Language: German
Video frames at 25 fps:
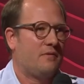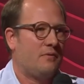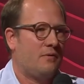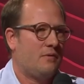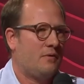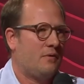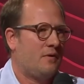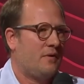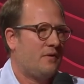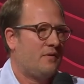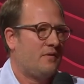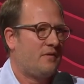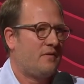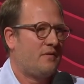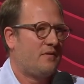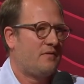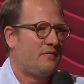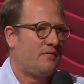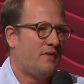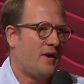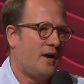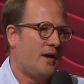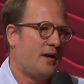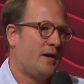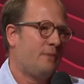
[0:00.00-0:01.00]
Und
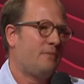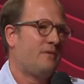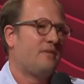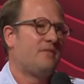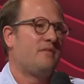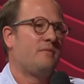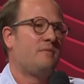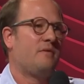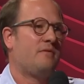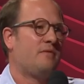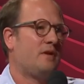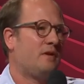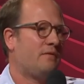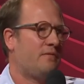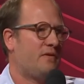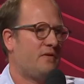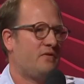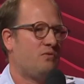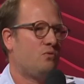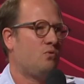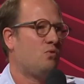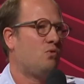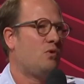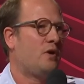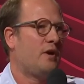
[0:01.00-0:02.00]
zwar gibt es immer wieder
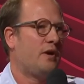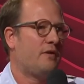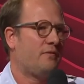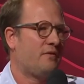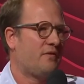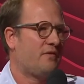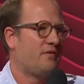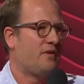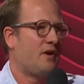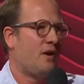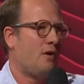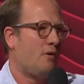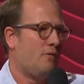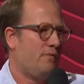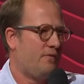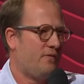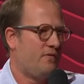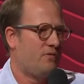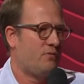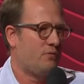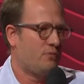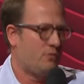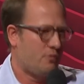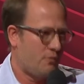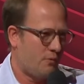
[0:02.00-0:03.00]
Versuche, etwas
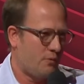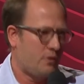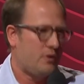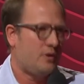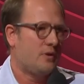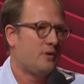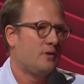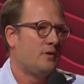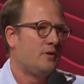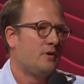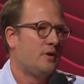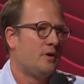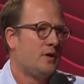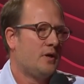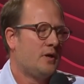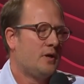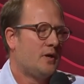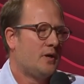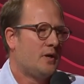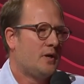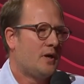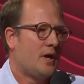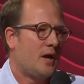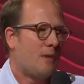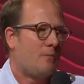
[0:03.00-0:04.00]
aufzudrücken,
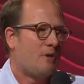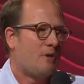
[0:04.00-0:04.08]
aber